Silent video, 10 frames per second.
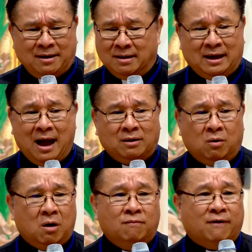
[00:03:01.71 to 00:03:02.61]
người khác đâu,
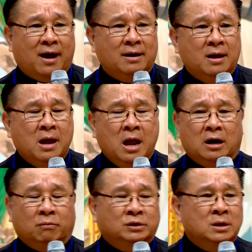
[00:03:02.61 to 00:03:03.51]
không phải.
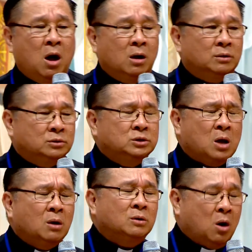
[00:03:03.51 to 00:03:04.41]
Lòng thương
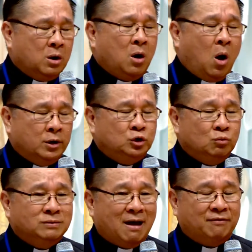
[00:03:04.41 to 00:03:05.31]
xót đòi hỏi
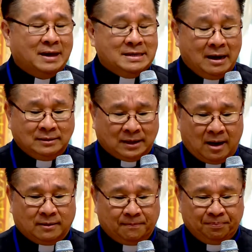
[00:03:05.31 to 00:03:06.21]
chúng ta phải dấn
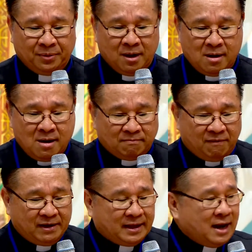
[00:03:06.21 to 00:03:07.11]
thân. Và
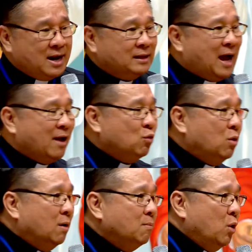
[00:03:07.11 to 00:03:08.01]
vì thế đề tài
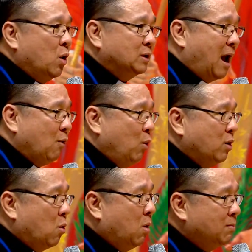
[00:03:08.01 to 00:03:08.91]
của buổi hội thảo cuối
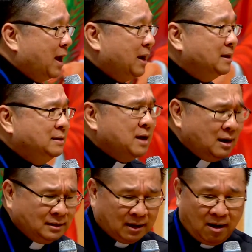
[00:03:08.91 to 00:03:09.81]
cùng hôm nay:
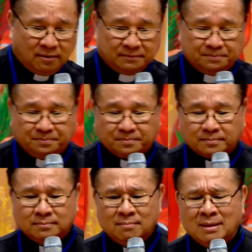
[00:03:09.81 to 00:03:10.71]
dấn thân,
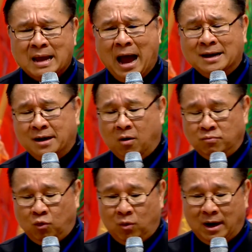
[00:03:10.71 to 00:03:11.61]
hành động
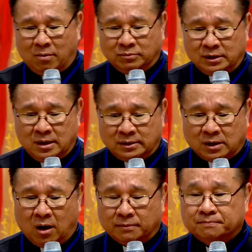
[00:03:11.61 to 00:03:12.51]
của lòng thương xót.